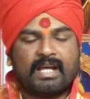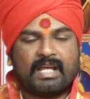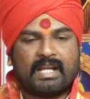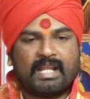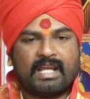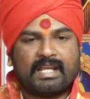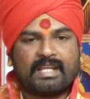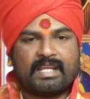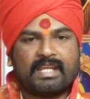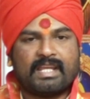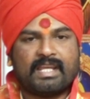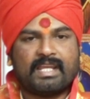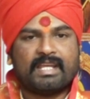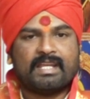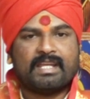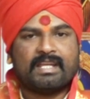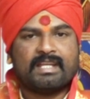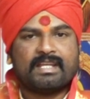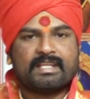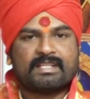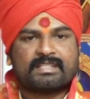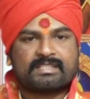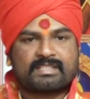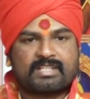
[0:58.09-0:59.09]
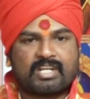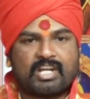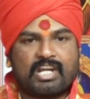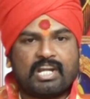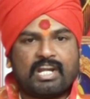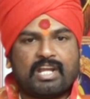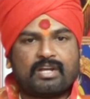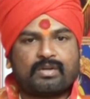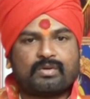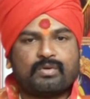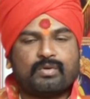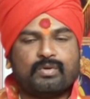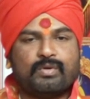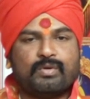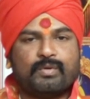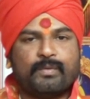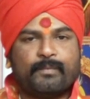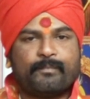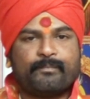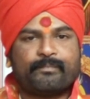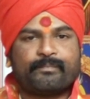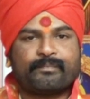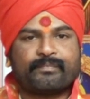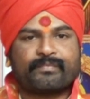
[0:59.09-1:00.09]
అలాగే స్త్రీలకు
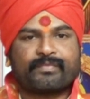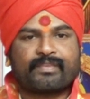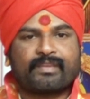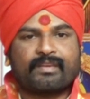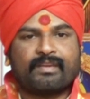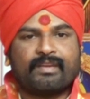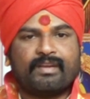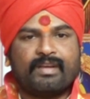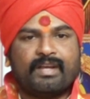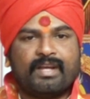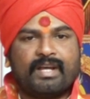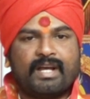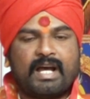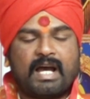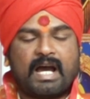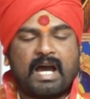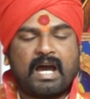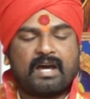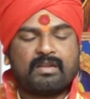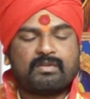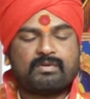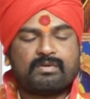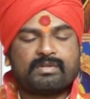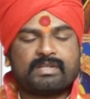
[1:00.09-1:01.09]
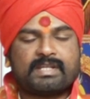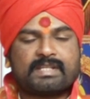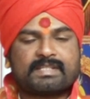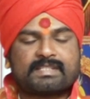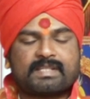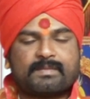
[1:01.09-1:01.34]
ఆరోగ్య